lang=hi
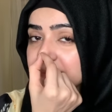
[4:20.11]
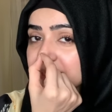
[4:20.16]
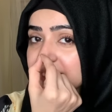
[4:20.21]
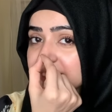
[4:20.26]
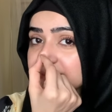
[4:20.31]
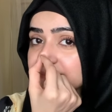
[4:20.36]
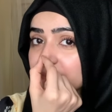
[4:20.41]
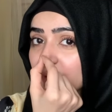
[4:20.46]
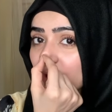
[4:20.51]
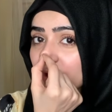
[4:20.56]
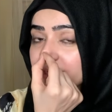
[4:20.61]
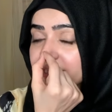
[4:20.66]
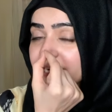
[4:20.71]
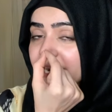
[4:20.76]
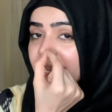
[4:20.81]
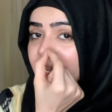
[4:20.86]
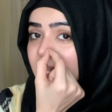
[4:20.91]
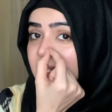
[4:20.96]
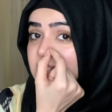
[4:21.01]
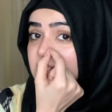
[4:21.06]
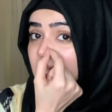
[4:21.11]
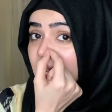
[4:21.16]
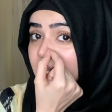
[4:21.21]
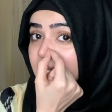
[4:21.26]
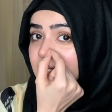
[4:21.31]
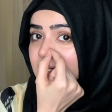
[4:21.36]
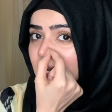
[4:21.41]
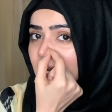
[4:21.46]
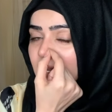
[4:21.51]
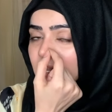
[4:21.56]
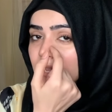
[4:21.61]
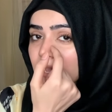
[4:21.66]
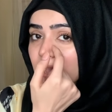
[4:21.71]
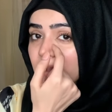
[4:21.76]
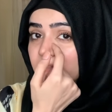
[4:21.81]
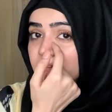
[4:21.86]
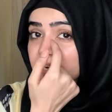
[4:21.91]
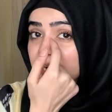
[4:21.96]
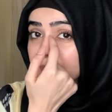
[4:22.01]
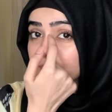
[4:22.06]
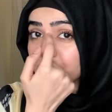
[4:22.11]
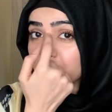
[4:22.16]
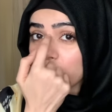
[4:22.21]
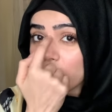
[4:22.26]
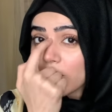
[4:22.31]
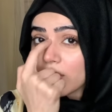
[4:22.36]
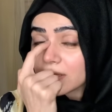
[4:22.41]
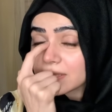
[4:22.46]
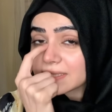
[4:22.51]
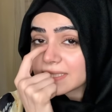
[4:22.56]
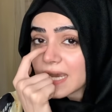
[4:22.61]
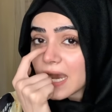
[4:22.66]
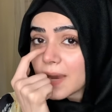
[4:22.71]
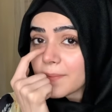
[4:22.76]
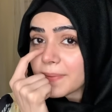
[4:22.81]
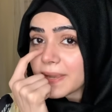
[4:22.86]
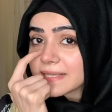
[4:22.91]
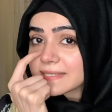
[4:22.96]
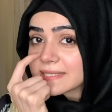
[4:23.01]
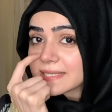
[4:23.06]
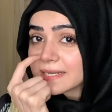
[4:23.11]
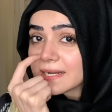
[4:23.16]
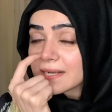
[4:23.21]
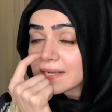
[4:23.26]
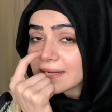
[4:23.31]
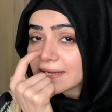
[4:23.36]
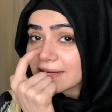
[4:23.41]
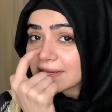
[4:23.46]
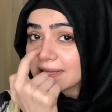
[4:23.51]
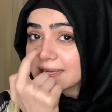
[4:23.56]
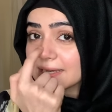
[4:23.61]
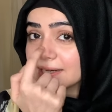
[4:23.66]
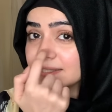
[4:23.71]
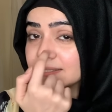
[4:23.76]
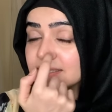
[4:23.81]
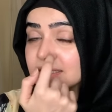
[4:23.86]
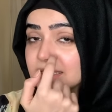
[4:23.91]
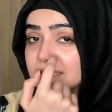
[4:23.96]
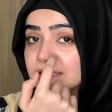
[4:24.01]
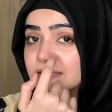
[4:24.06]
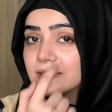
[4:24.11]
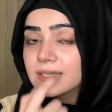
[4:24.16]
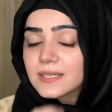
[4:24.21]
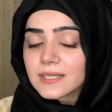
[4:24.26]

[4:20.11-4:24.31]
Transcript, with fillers: एक स्पॉट रह गया छाई का वरना बहुत यहाँ पे ऐसे ना क्लियर थी